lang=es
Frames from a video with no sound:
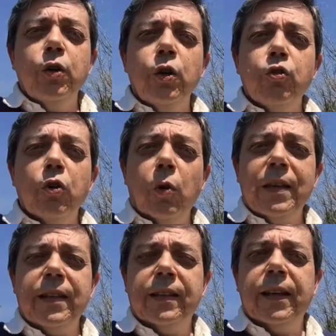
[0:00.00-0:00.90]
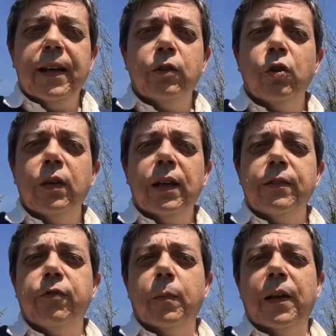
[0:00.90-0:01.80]
no solo vas a tener todas
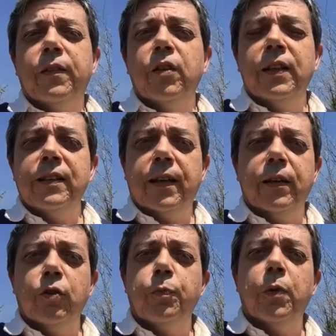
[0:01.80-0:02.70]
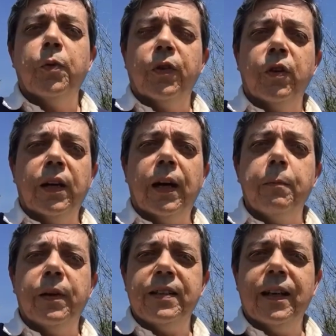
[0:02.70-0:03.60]
las formaciones que nos proporciona
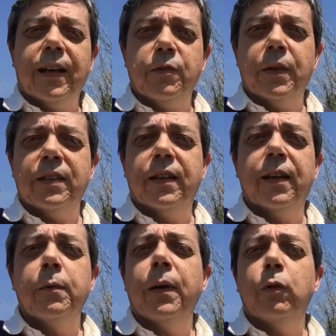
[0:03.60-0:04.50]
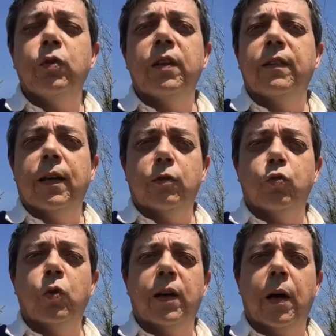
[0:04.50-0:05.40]
la empresa Casmasternet para utilizar
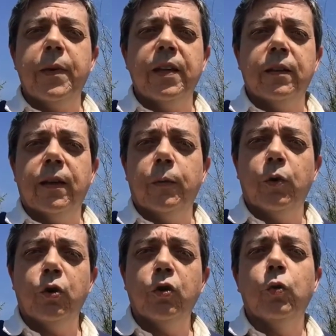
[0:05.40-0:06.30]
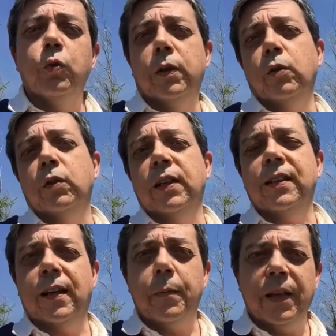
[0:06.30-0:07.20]
su herramienta eBot y
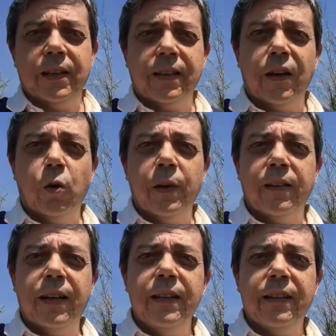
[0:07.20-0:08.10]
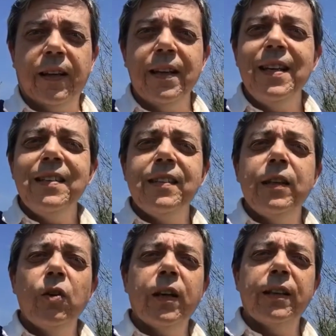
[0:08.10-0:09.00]
otras herramientas que comercializa,
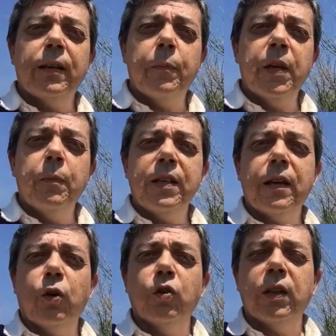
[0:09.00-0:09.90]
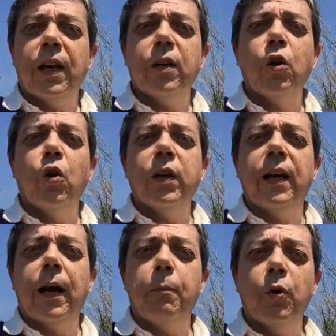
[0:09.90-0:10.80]
sino que también vas a contar con
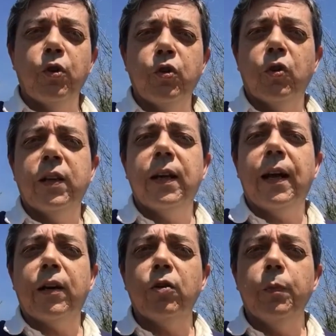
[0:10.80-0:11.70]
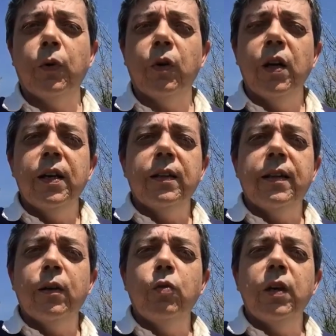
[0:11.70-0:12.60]
el apoyo y el arropo
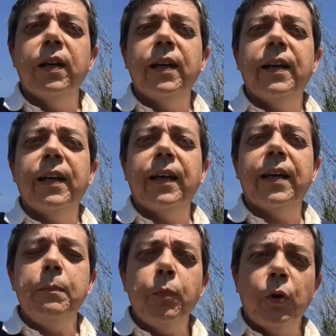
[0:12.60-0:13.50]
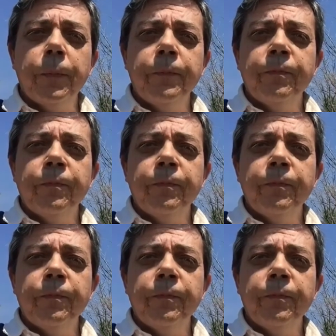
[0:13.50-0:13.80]
de un eh, equipo